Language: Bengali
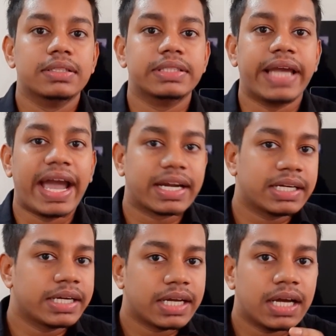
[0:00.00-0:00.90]
যে
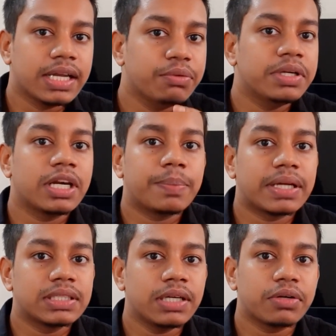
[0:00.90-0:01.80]
একটা ইউনিটের
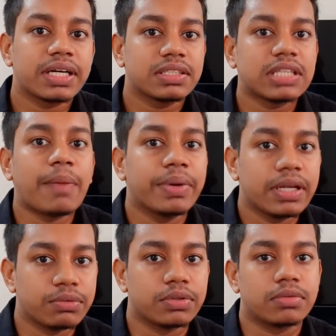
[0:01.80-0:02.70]
পাশেই কোনো একটা চাপের
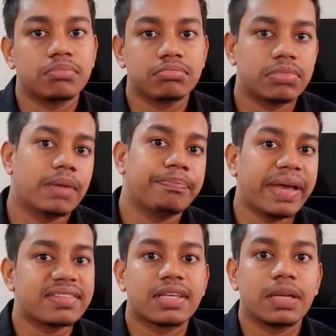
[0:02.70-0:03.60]
ইউনিট বা
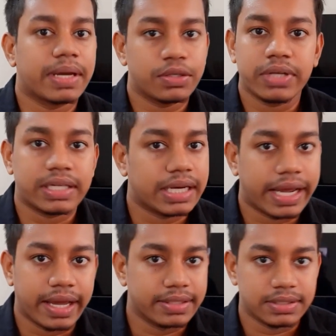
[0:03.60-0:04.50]
প্যাসকেল বা কিছু একটা
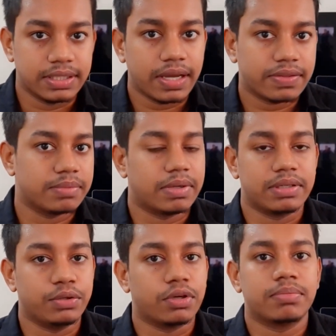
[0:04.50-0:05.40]
লেখা আছে ঠিক আছে বা
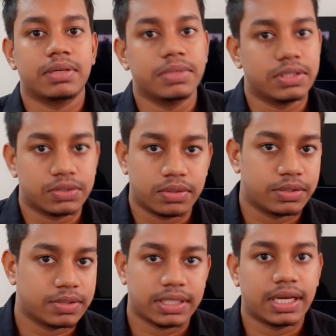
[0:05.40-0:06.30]
নিউটন পার মিটার স্কোয়ার
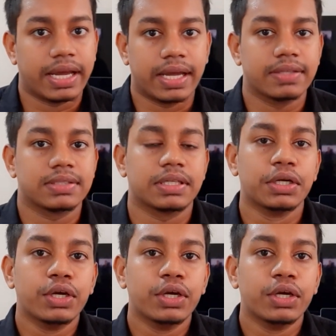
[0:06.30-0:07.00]
কিছু একটা লেখা আছে